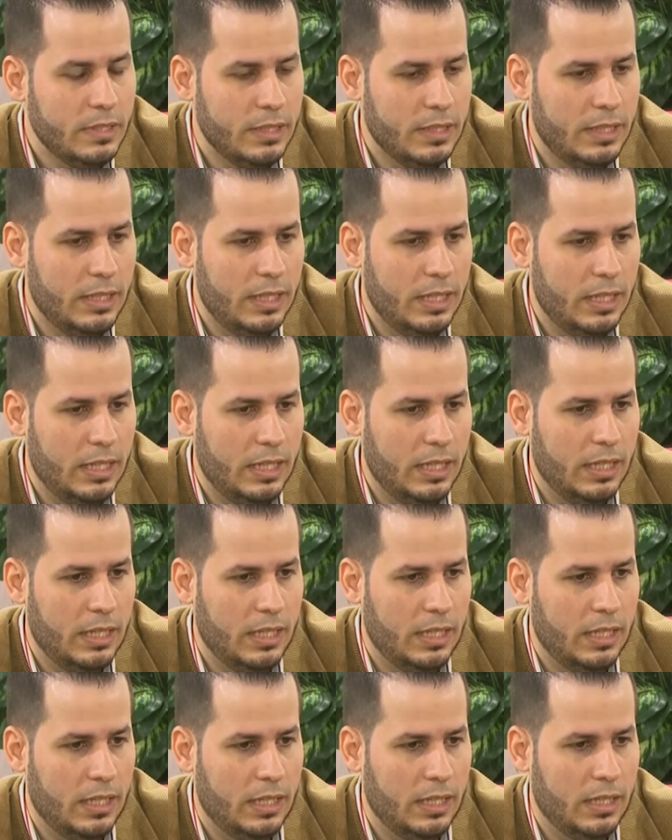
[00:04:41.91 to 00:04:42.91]

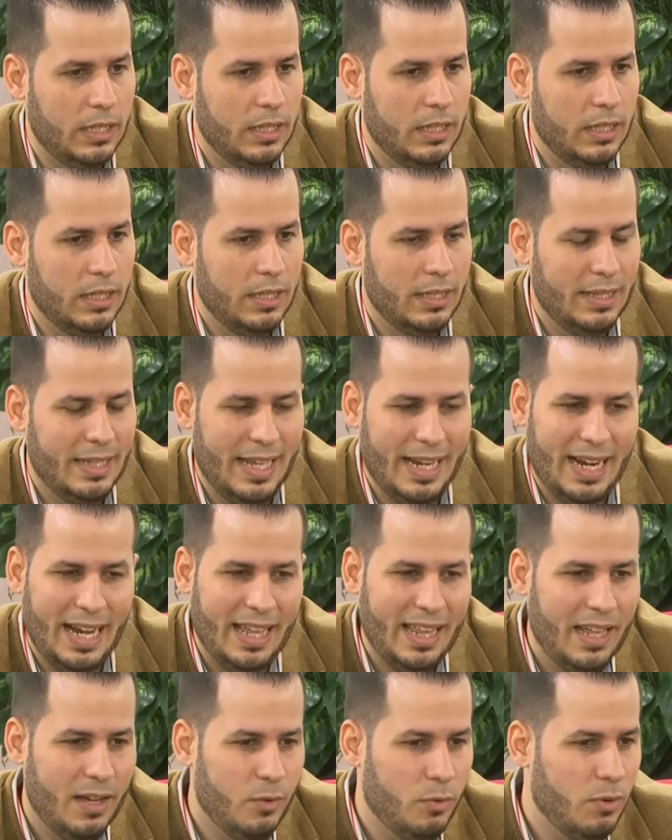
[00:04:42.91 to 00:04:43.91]
y de
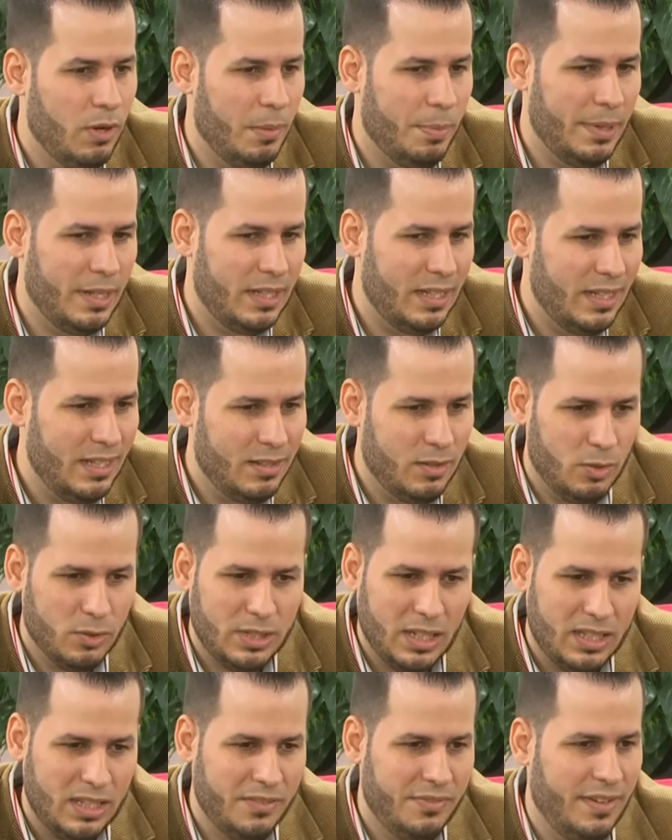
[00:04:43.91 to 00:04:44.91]
cada uno aprendí
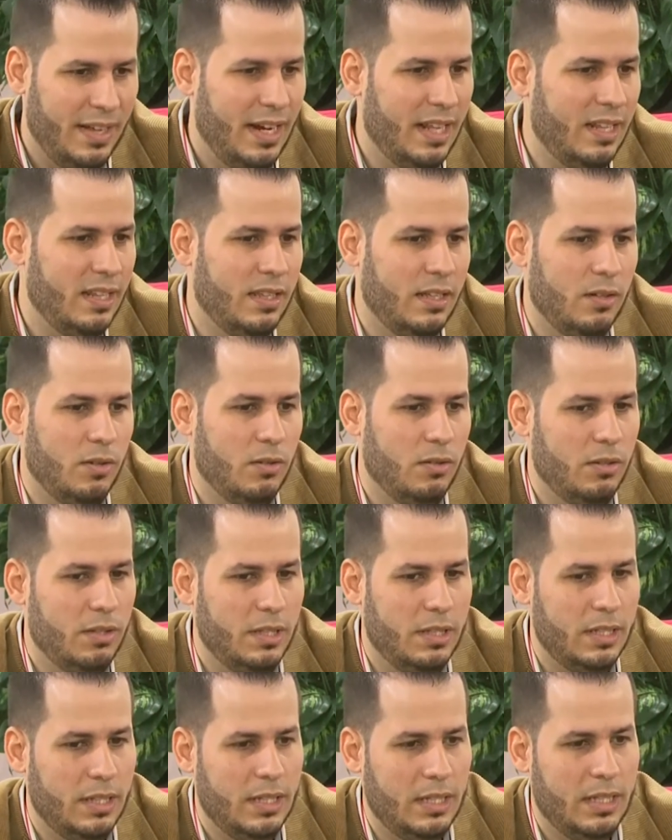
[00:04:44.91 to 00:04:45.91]
cosas diferentes, ¿no?
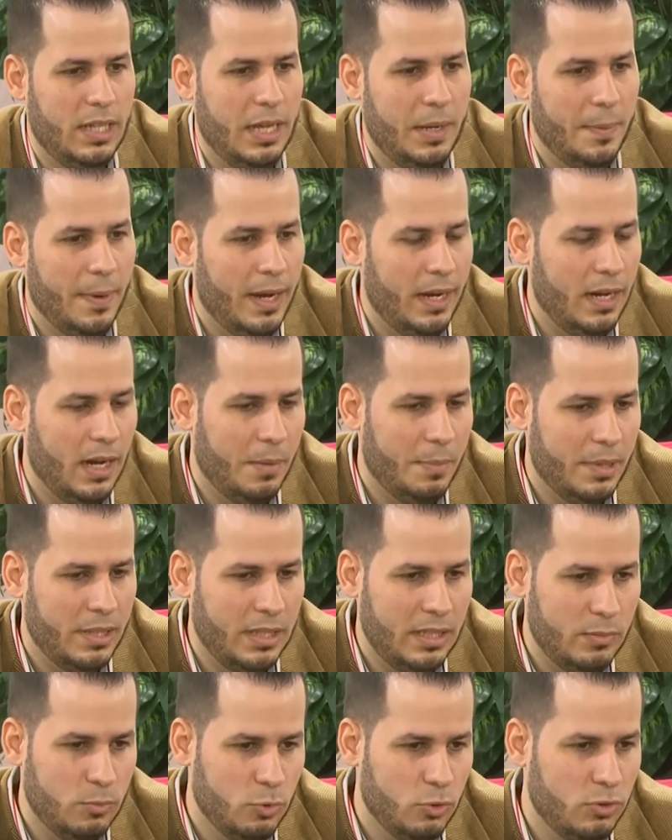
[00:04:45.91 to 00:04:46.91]
De, Iván
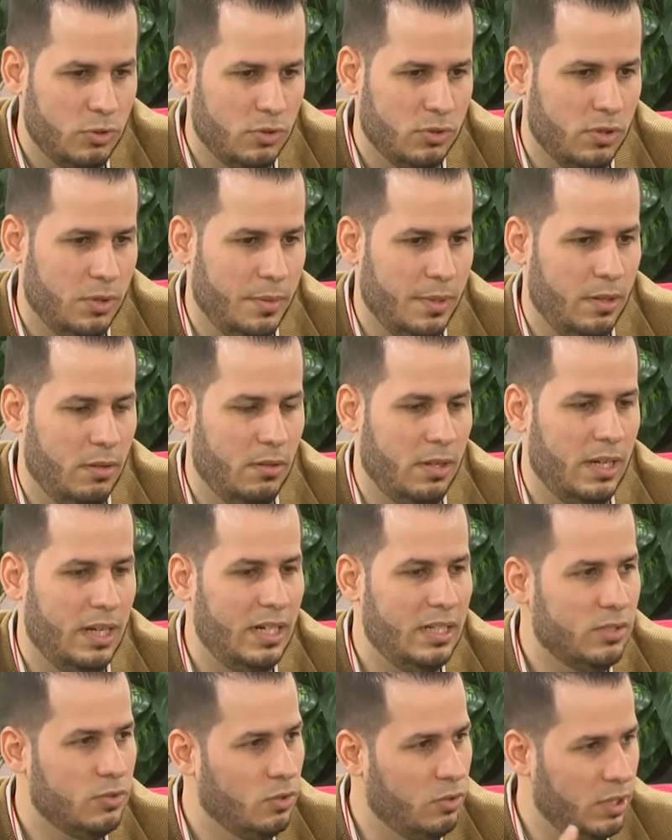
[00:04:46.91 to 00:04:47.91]
aprendí mucho sobre lo que es
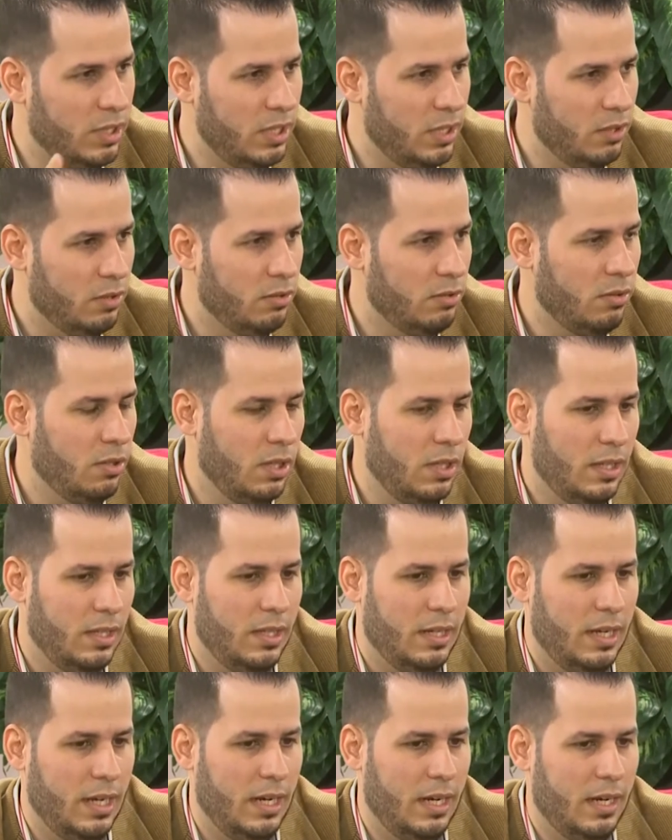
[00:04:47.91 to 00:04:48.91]
el sonido,
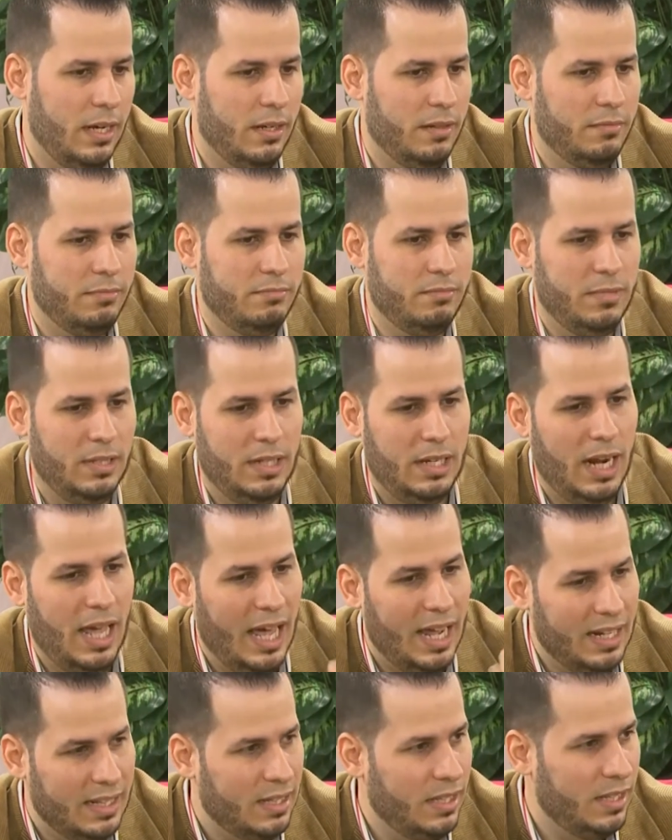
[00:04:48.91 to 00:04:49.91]
ah, el
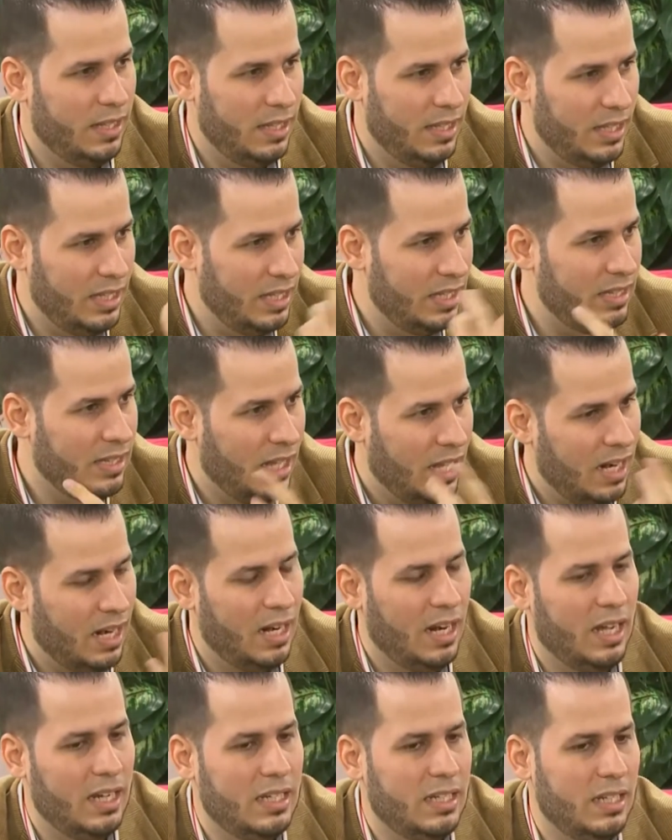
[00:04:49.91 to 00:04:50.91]
arte de
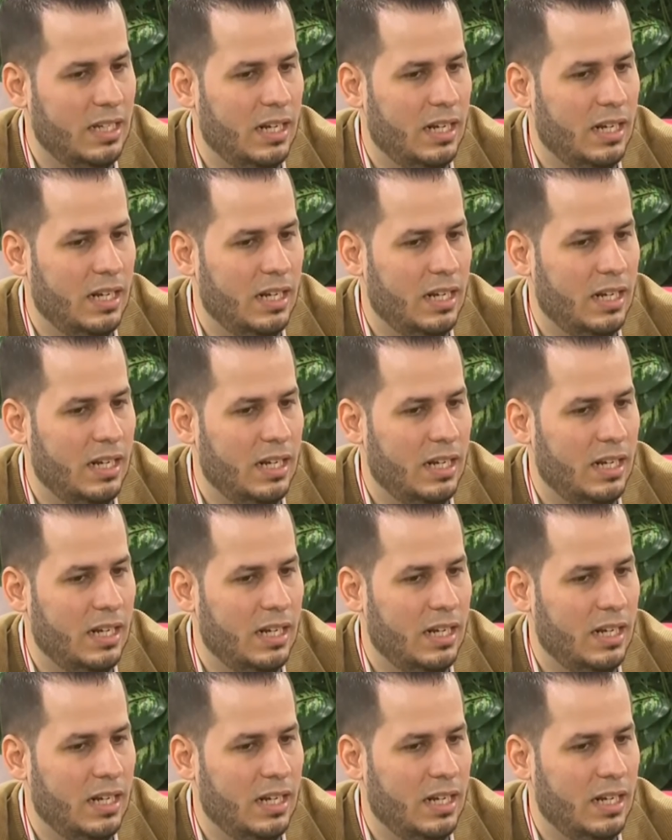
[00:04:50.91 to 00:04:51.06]
digital